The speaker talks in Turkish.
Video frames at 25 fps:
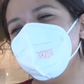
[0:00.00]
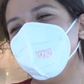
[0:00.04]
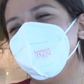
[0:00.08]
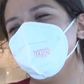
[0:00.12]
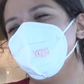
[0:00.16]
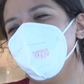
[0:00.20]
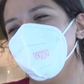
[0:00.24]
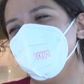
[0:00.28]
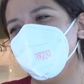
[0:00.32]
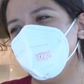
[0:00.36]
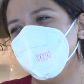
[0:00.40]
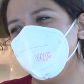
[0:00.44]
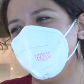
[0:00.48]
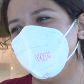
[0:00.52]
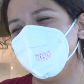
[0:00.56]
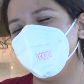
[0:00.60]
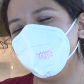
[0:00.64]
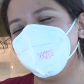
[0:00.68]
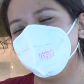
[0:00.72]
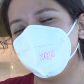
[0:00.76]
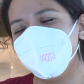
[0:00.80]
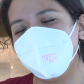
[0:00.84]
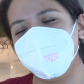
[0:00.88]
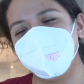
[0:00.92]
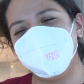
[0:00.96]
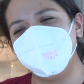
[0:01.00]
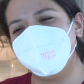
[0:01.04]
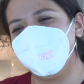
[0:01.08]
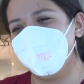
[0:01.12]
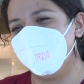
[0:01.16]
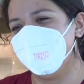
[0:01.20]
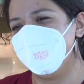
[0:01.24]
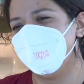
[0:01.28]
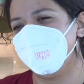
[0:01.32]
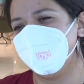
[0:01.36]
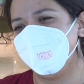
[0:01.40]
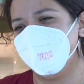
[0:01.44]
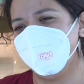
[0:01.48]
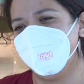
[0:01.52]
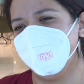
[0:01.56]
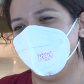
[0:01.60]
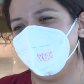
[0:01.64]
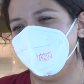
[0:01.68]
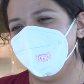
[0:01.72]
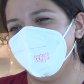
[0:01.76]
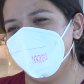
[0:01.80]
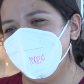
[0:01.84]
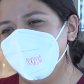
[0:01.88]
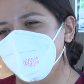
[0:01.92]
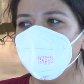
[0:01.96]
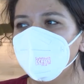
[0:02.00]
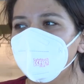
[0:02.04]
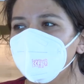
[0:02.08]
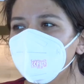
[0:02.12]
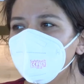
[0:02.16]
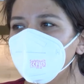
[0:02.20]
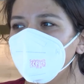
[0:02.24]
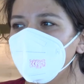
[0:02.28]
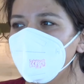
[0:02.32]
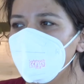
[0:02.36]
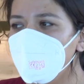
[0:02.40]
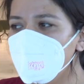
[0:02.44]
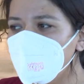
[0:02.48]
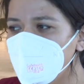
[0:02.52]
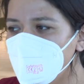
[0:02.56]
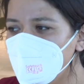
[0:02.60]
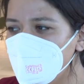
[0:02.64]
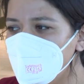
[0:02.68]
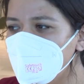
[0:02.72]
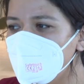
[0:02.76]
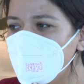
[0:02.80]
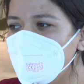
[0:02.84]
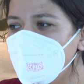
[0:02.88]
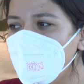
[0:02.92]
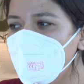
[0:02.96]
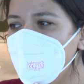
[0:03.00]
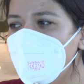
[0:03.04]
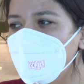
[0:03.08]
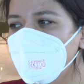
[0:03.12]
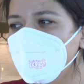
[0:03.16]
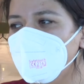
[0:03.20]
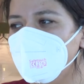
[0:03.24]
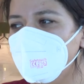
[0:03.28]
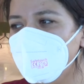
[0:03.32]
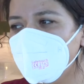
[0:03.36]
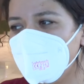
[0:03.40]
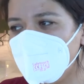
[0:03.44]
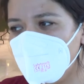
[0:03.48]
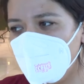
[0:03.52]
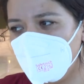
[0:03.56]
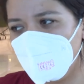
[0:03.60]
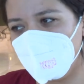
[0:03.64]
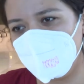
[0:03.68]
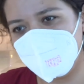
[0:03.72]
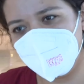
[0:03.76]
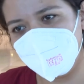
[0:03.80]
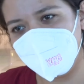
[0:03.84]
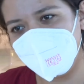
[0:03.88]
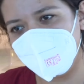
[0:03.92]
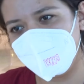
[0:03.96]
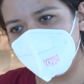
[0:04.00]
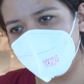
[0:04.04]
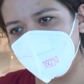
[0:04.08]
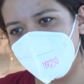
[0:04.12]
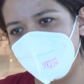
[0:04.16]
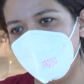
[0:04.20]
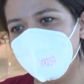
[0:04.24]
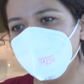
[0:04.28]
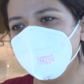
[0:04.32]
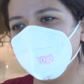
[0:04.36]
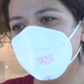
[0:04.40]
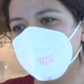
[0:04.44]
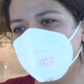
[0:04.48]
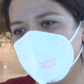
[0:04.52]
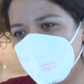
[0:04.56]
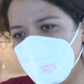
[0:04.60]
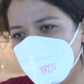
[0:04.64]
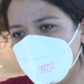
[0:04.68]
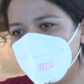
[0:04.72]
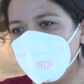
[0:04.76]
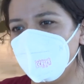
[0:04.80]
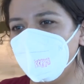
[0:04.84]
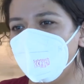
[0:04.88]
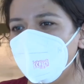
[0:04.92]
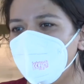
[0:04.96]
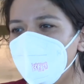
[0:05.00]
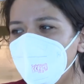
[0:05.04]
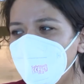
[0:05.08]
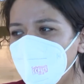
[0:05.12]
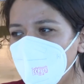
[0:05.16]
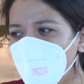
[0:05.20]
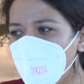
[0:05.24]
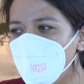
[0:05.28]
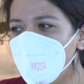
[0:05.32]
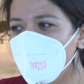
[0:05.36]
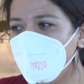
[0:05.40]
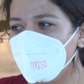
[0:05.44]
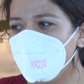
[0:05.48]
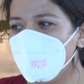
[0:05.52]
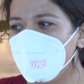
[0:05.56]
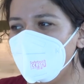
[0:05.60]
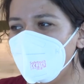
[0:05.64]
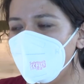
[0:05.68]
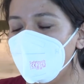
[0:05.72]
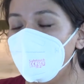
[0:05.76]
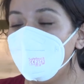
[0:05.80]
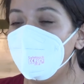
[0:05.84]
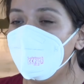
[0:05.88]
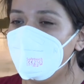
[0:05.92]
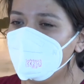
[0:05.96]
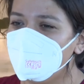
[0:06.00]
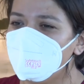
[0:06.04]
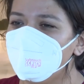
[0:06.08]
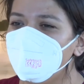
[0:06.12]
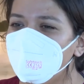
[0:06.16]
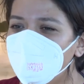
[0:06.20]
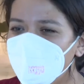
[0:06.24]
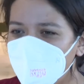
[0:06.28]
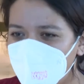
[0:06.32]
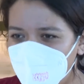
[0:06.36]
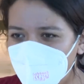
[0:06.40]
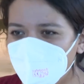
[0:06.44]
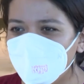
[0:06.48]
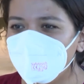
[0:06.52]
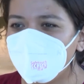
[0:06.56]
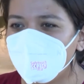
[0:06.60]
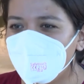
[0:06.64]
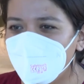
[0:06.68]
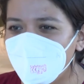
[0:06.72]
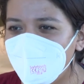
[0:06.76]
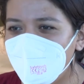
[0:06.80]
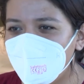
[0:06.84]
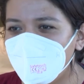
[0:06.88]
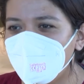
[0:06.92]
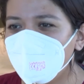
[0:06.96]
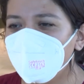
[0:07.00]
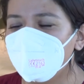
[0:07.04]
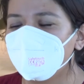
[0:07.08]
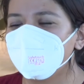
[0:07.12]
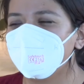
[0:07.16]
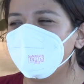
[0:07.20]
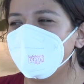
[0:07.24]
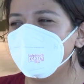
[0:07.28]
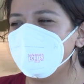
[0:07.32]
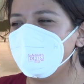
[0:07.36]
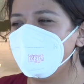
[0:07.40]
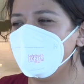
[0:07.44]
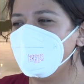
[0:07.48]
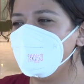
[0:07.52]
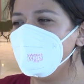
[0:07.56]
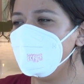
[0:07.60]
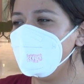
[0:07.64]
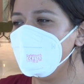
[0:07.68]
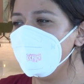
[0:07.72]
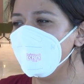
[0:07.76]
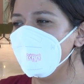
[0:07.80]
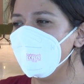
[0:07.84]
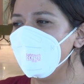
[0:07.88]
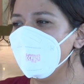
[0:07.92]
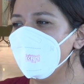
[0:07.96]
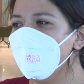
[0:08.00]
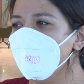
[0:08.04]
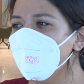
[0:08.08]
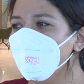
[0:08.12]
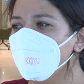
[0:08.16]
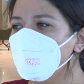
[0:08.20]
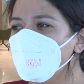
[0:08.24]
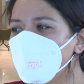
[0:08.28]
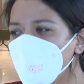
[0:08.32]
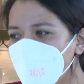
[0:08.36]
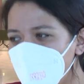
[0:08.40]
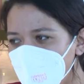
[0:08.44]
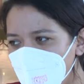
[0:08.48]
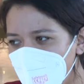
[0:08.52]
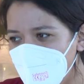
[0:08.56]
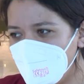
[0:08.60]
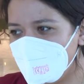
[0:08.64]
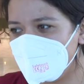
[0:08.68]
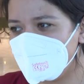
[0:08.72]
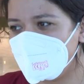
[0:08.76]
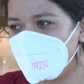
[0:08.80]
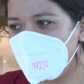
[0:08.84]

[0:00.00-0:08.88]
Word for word: devam ediyoruz ve edeceğiz. Ee, bizi hem psikolojik hem fizyolojik olarak yormakla beraber en çok psikolojik olarak yordu tabii ki. Burada ben kız